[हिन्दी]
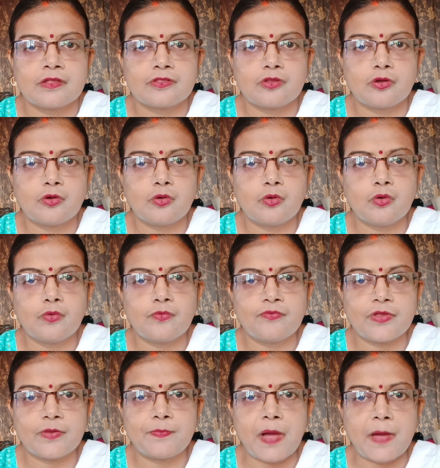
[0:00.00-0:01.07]
तो
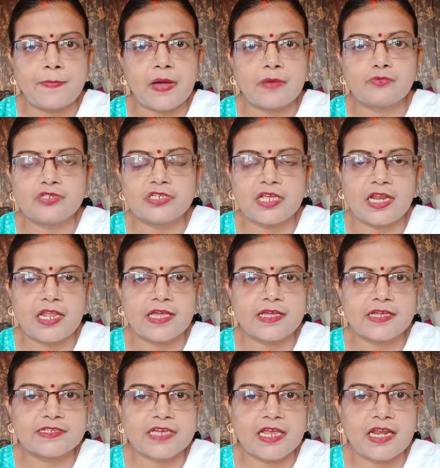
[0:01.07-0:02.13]
फिर पापा मुझे
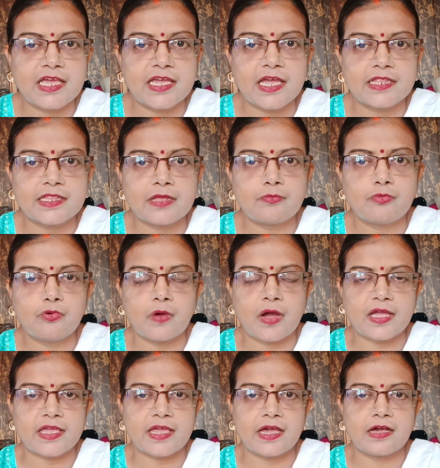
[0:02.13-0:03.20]
लेके चले गए थे बुआ
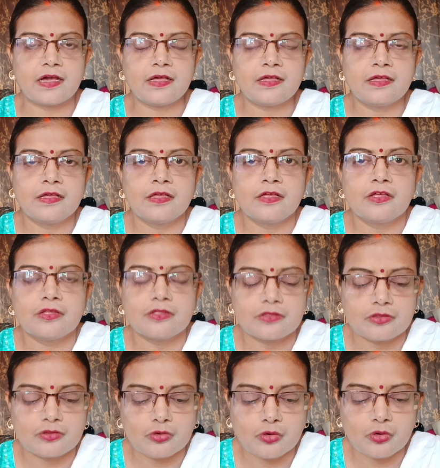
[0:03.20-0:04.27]
के यहाँ
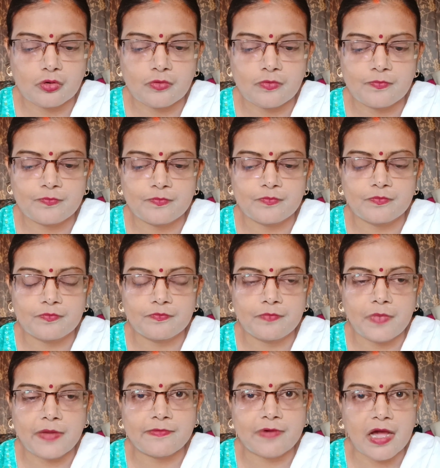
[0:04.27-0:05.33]
तो
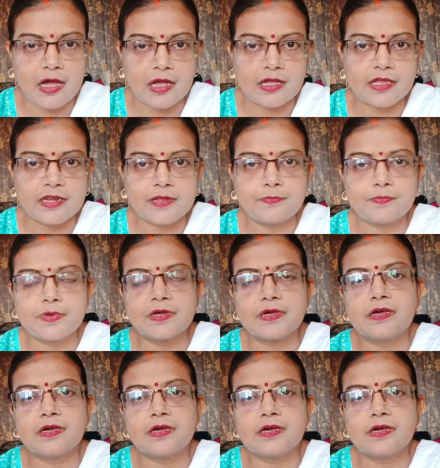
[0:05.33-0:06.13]
मैं वहाँ करीब